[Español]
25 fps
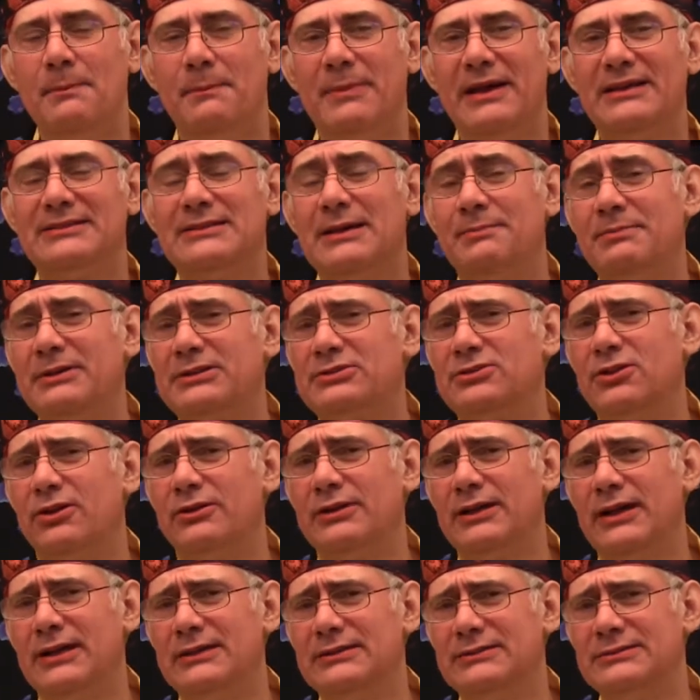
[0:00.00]
A esa
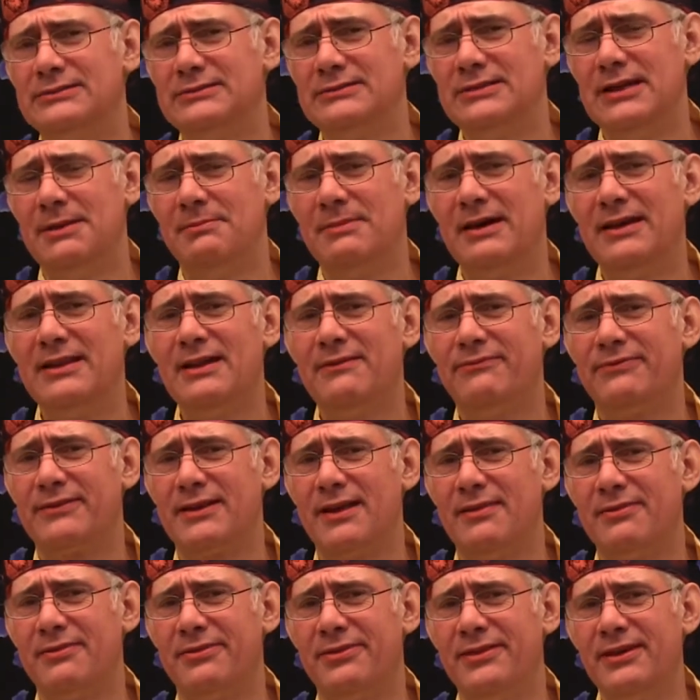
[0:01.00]
persona llamada
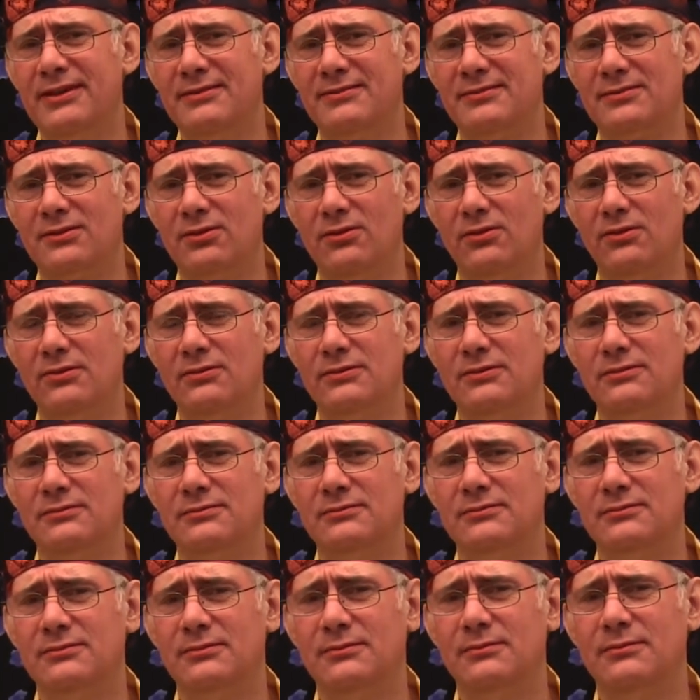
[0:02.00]

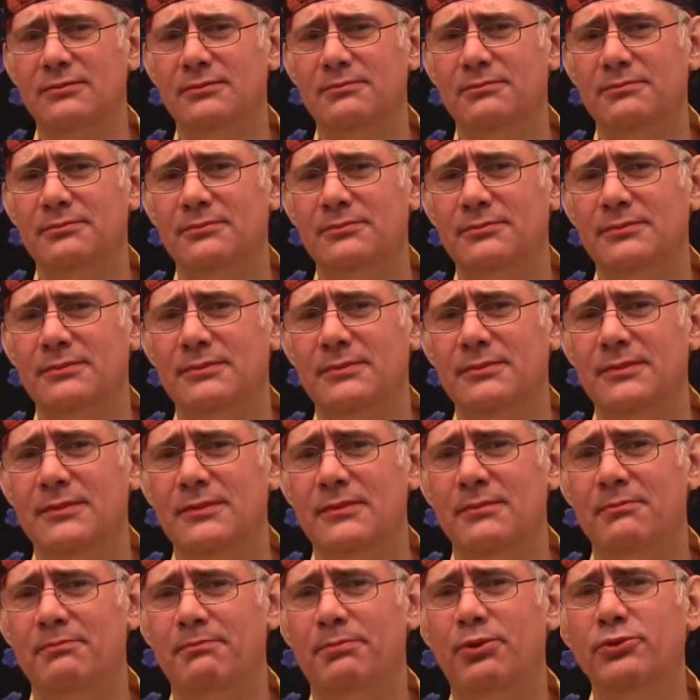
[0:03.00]

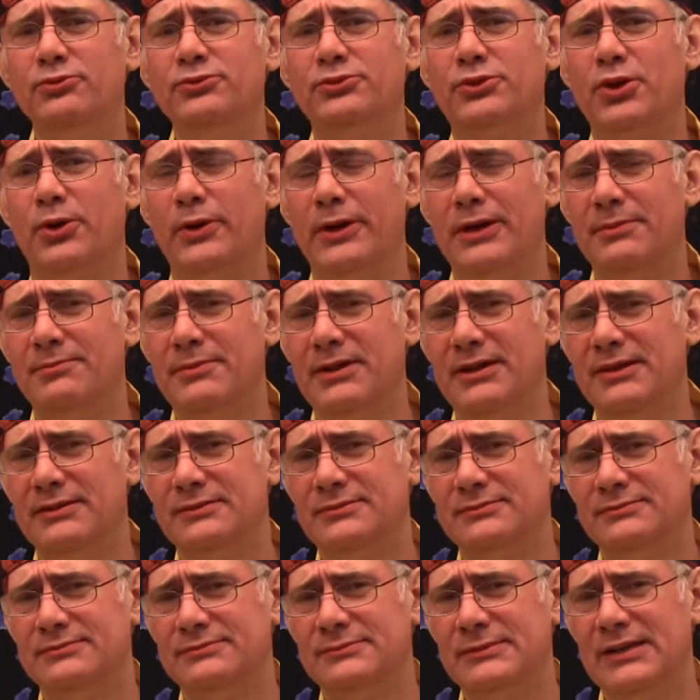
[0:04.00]
Francisco.m,
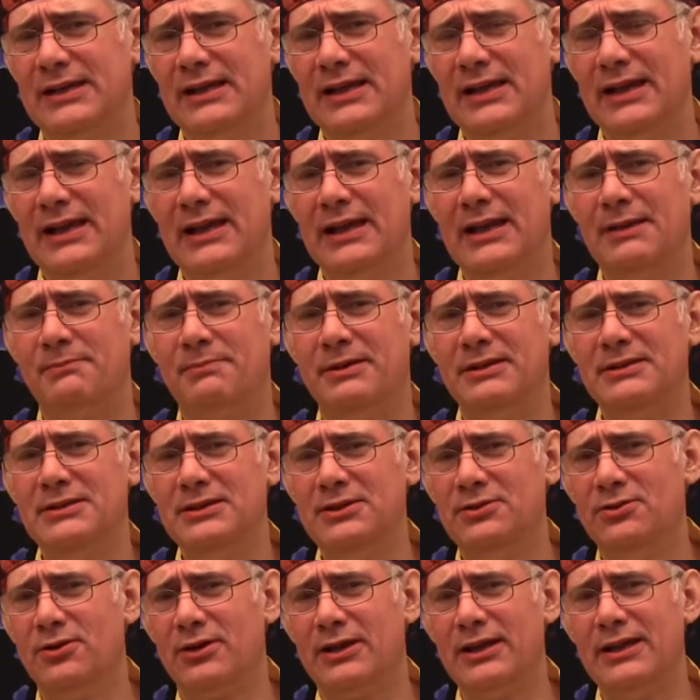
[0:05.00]
el
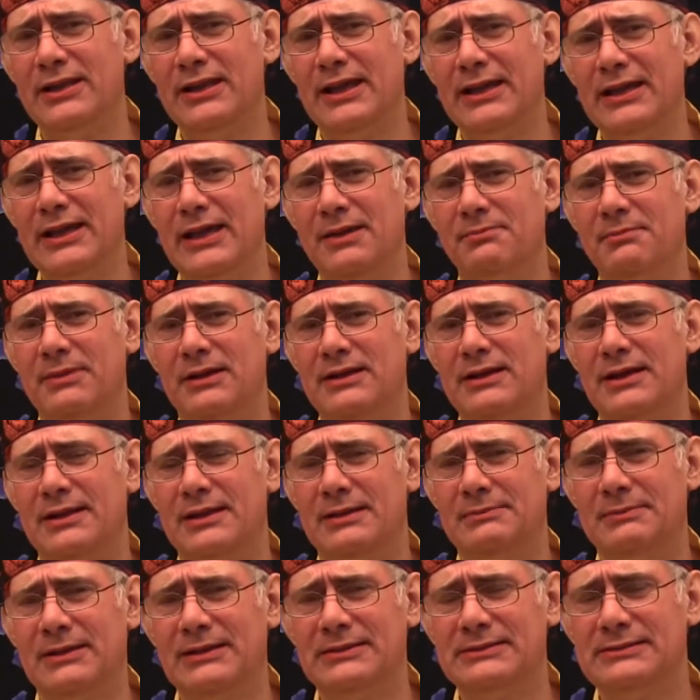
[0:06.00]
apellido queda en M
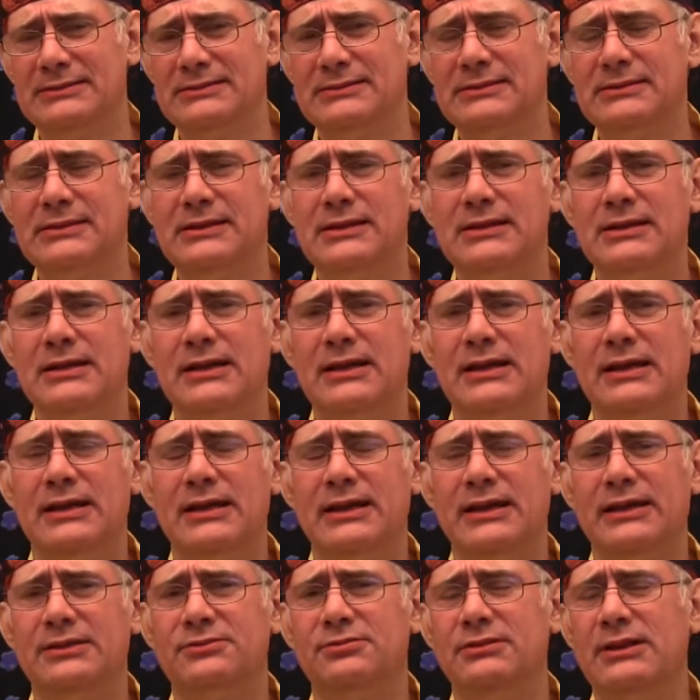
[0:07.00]
nada más.
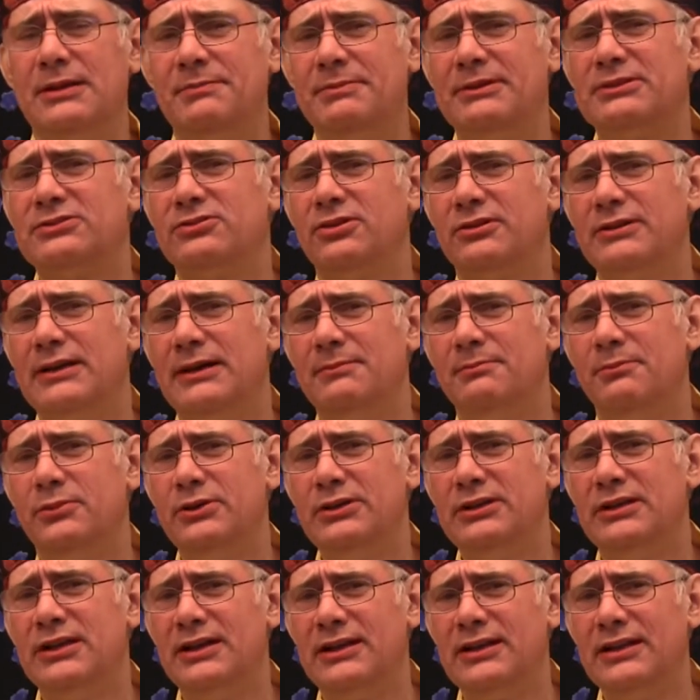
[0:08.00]
Es una persona
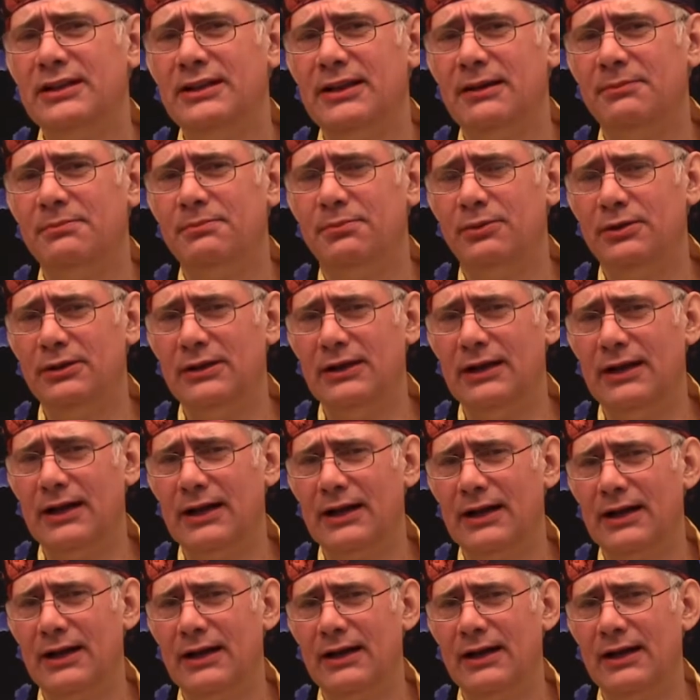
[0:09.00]
muy querida por
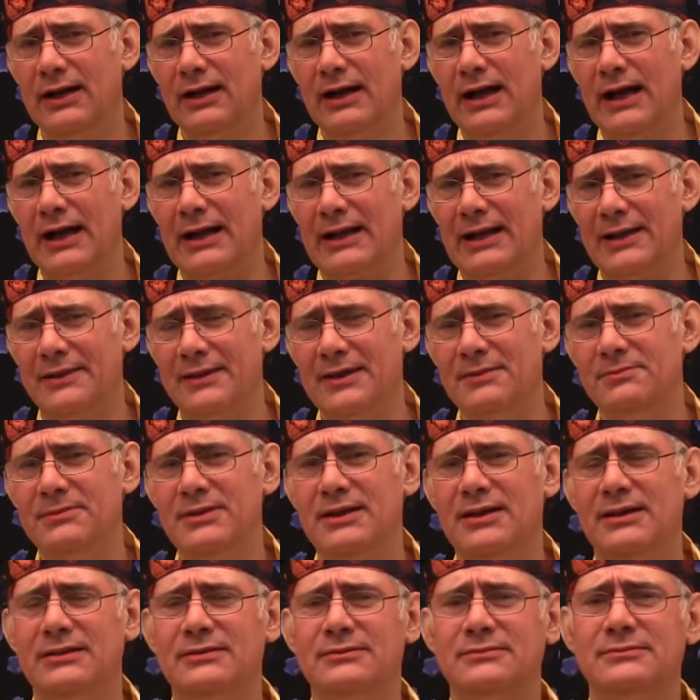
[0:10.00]
la
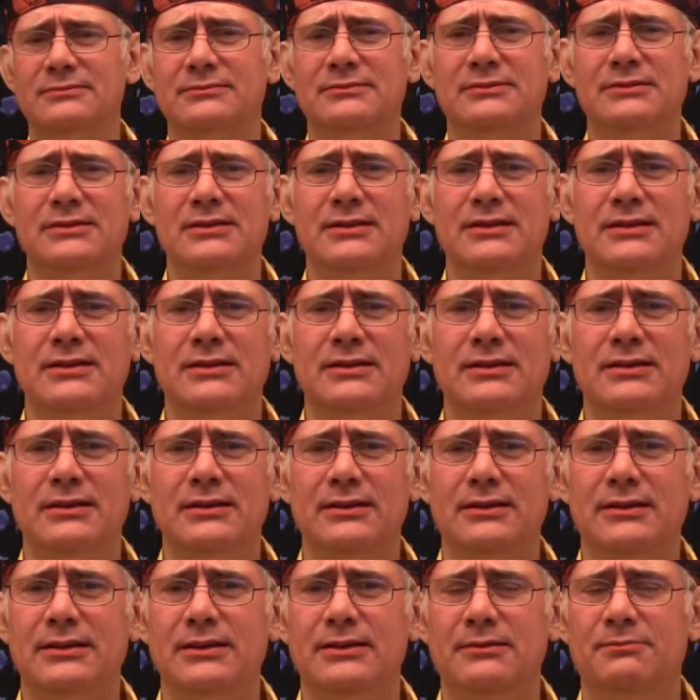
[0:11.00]
academia
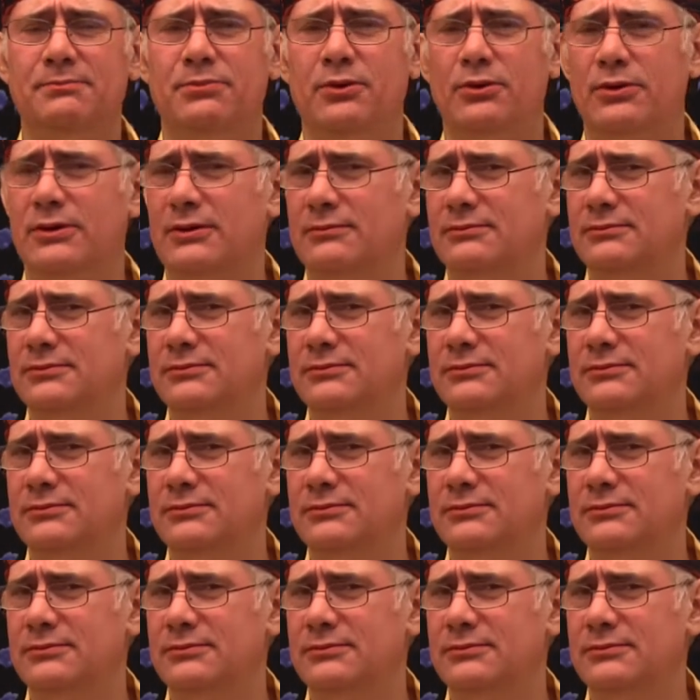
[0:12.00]
y por